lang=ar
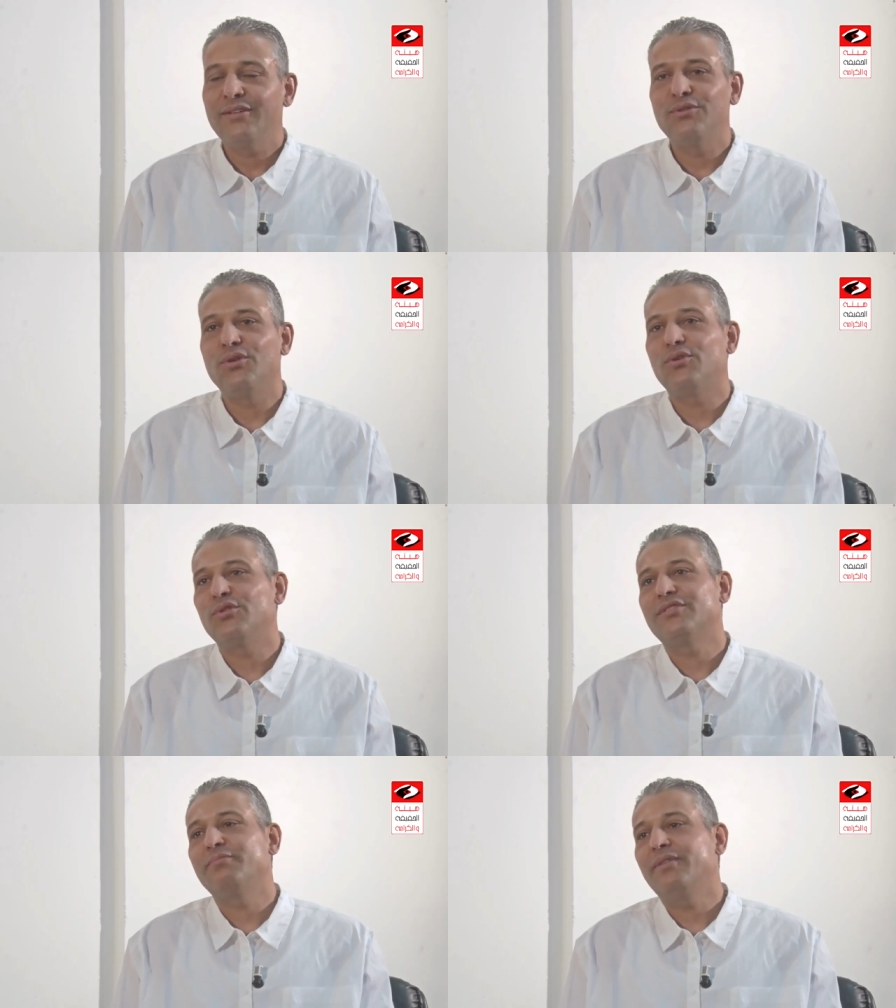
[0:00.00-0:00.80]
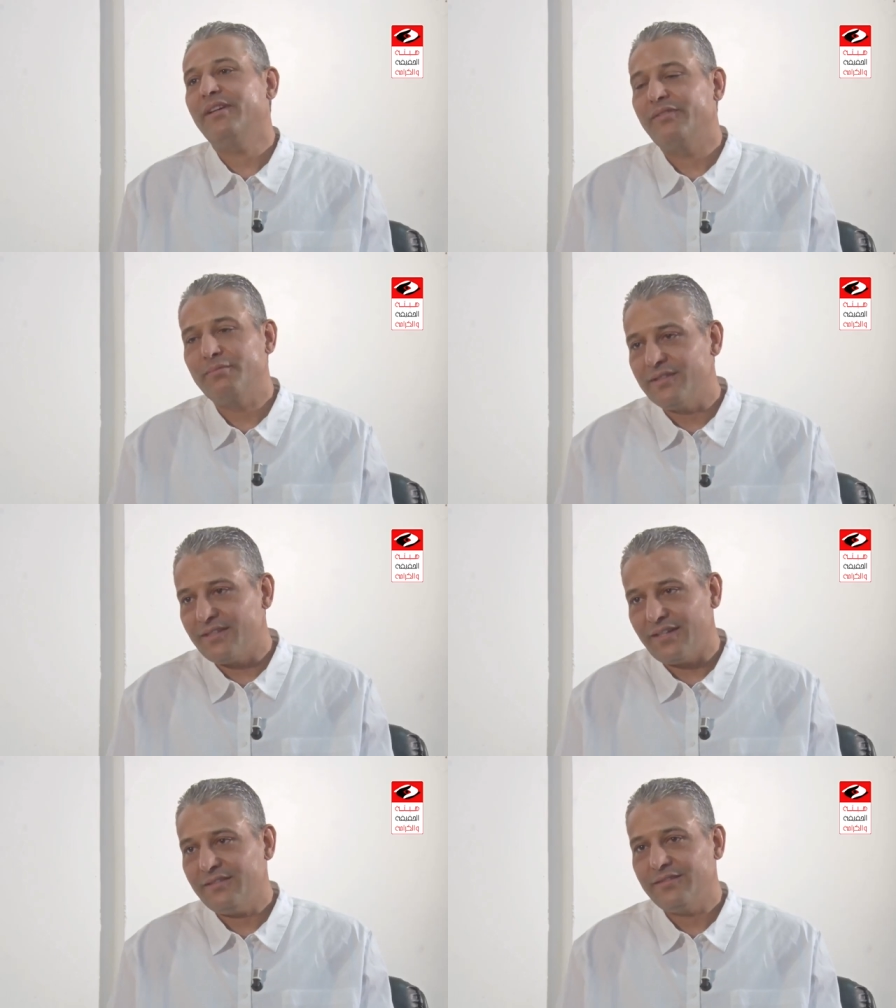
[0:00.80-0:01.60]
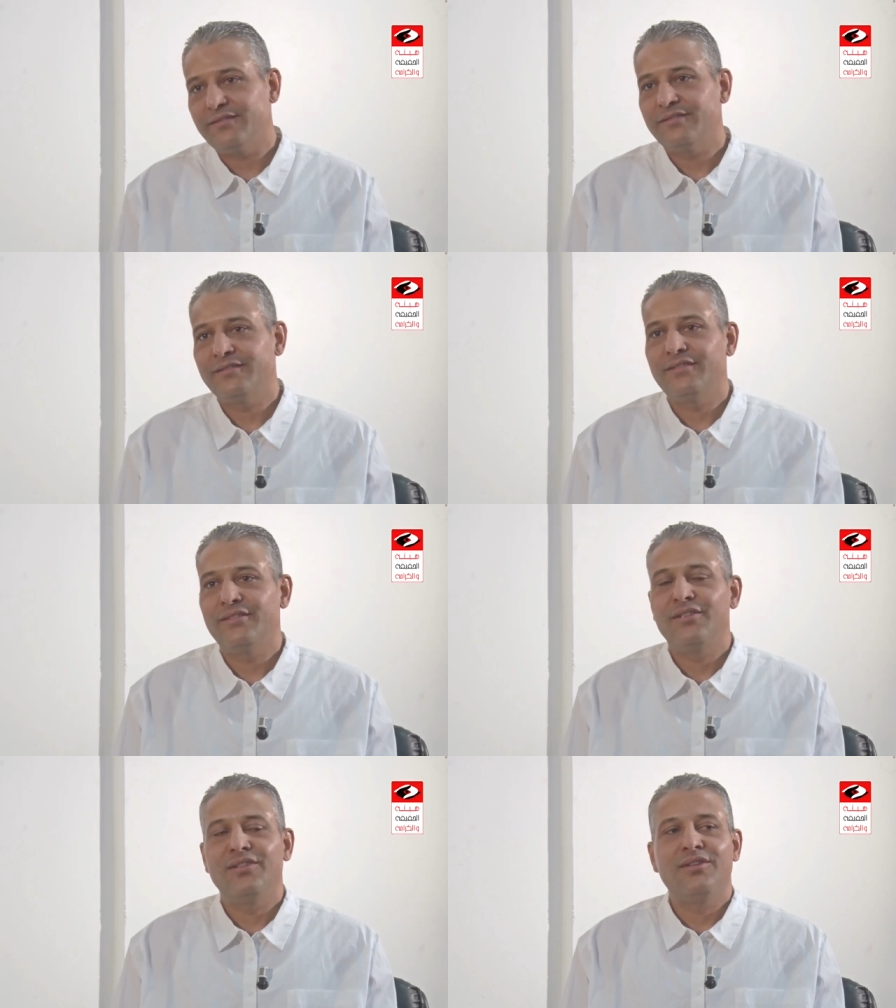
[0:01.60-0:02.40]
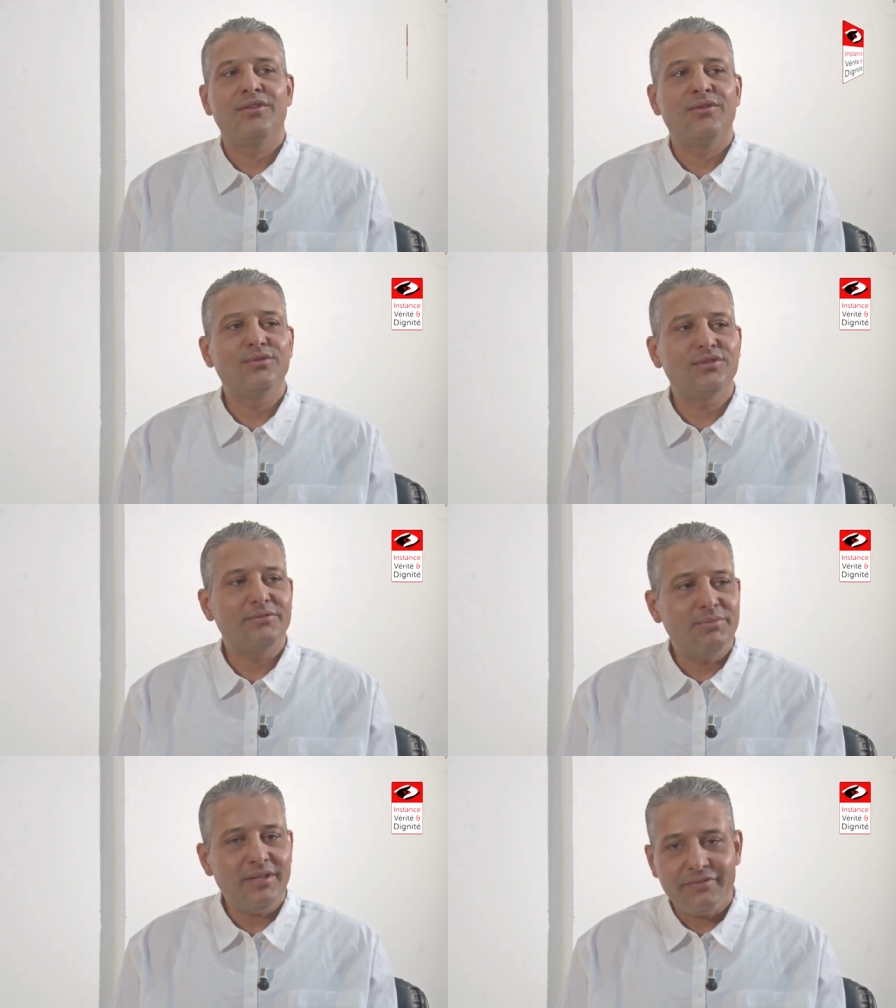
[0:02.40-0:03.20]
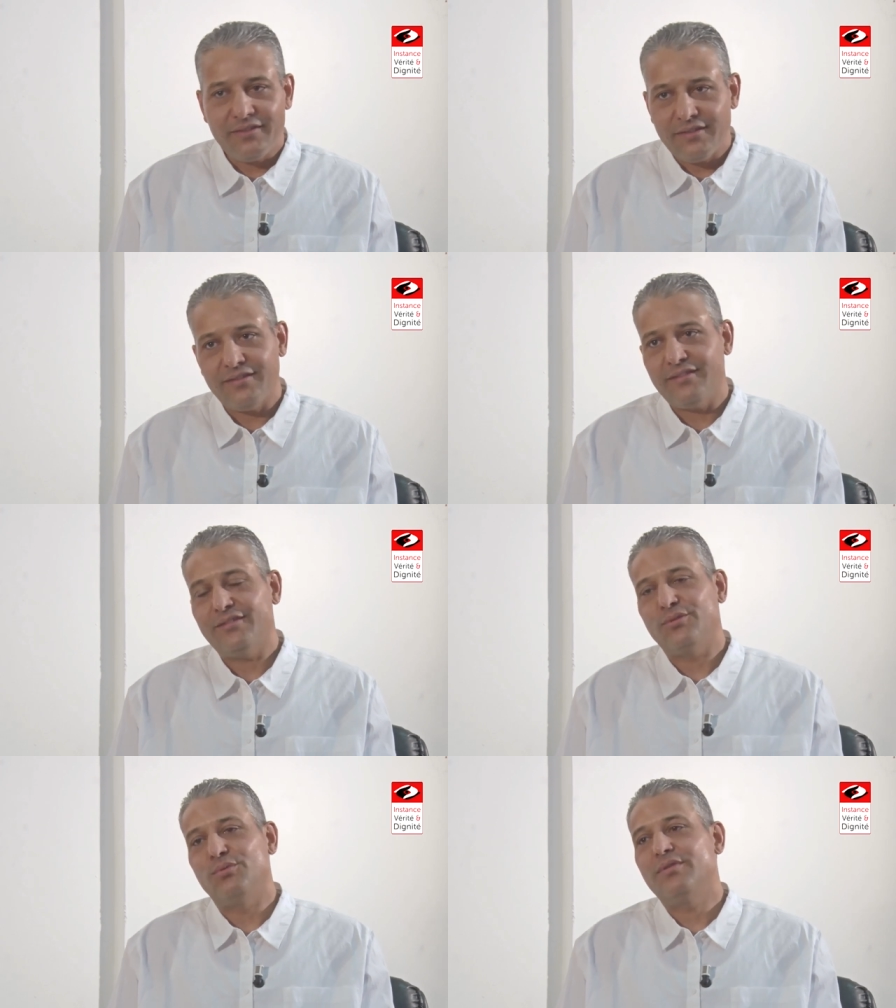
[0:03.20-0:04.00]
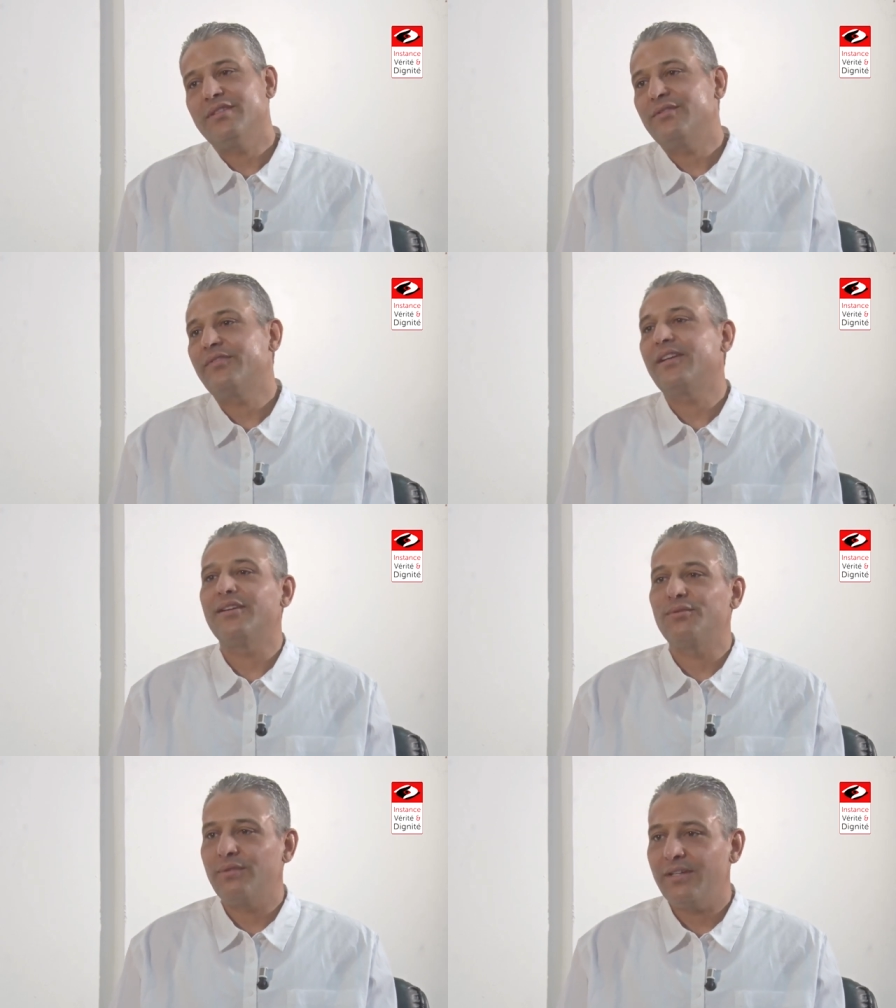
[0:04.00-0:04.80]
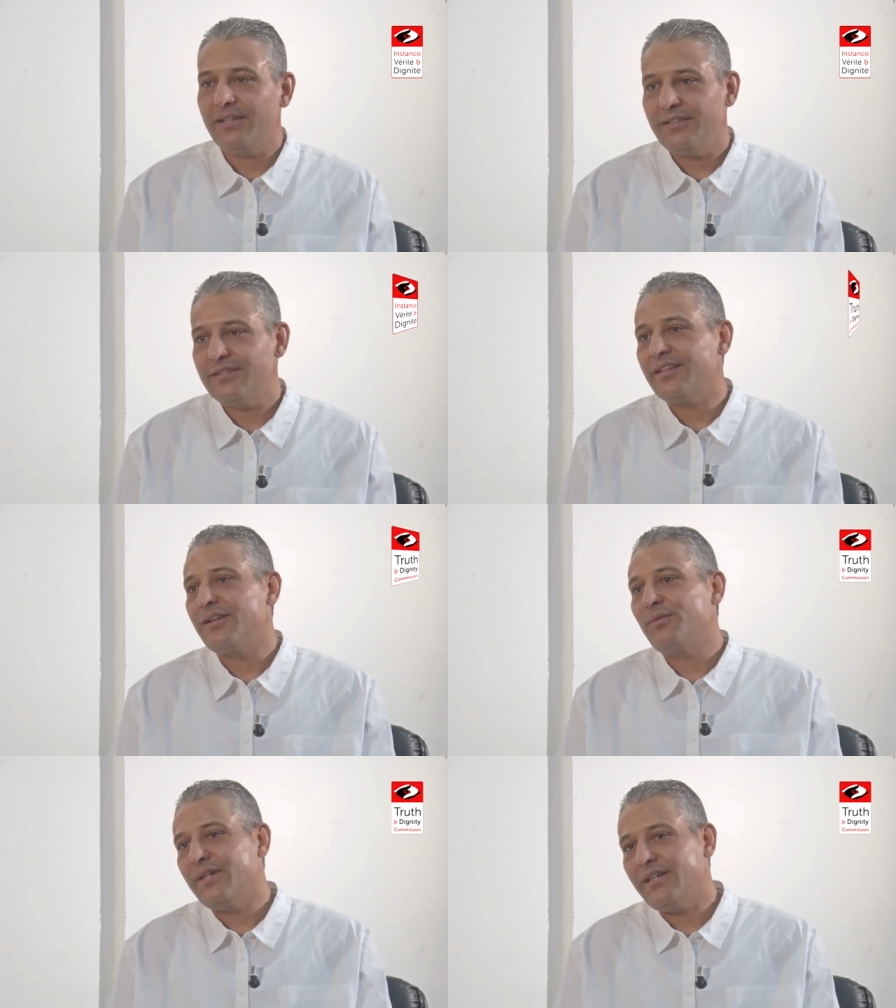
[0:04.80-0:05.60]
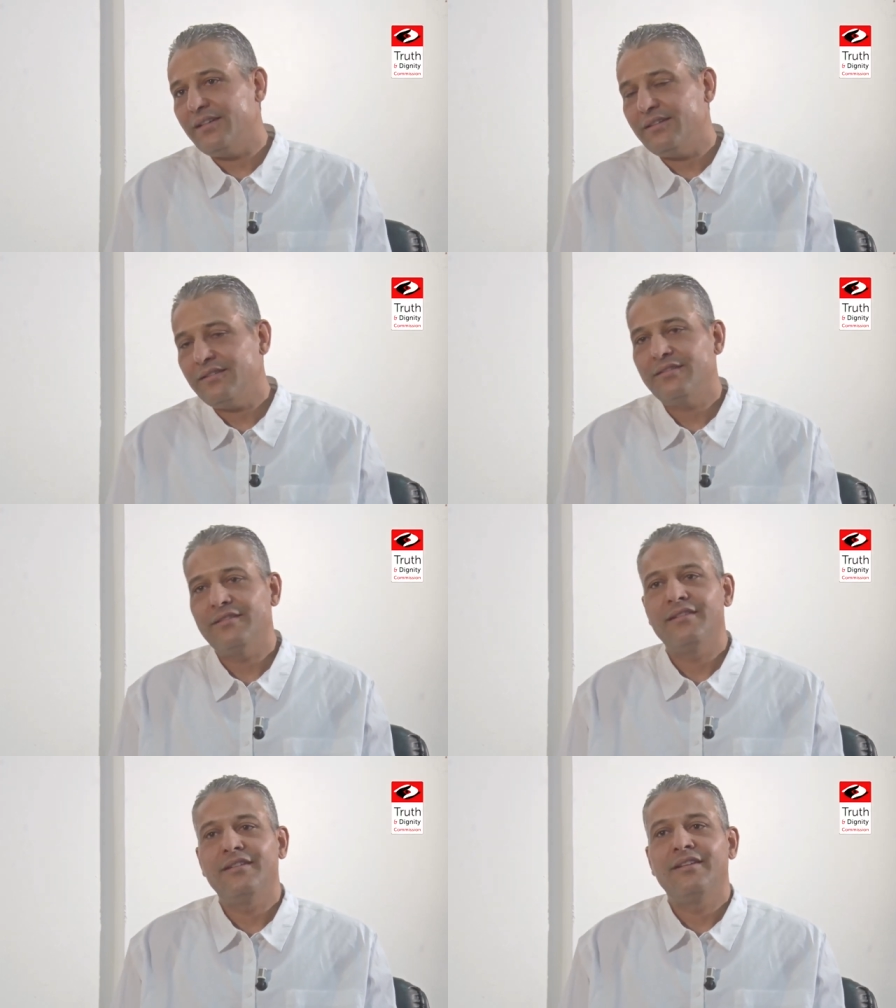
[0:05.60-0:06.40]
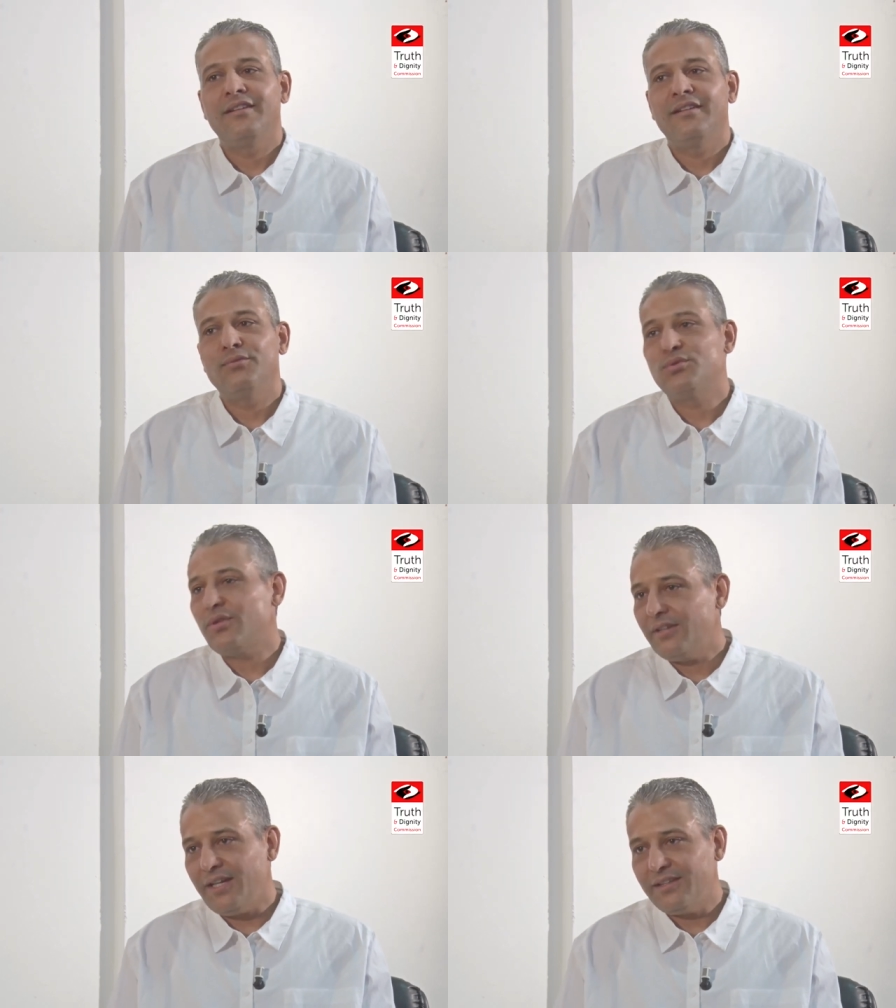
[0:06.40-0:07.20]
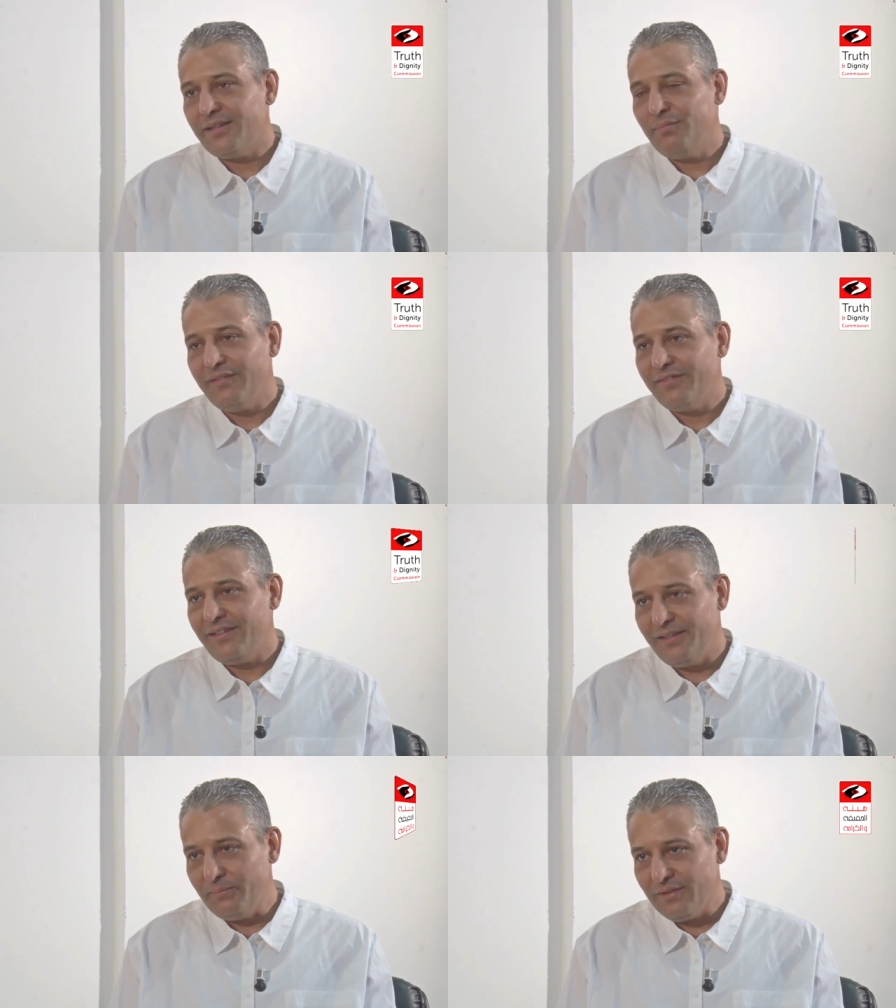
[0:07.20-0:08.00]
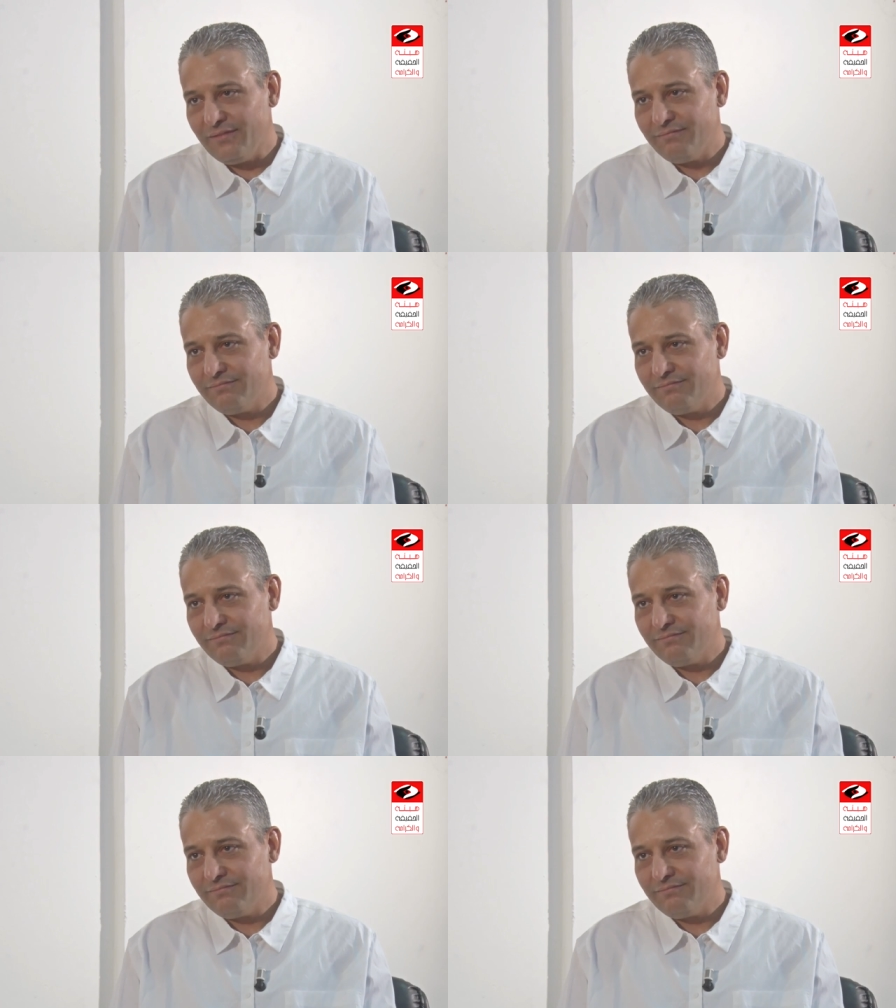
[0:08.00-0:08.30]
دونك كنت نبيع في بنزرت كنت نبيع في تونس في القروان زغوان وصلت حتى نبيع في ليبيا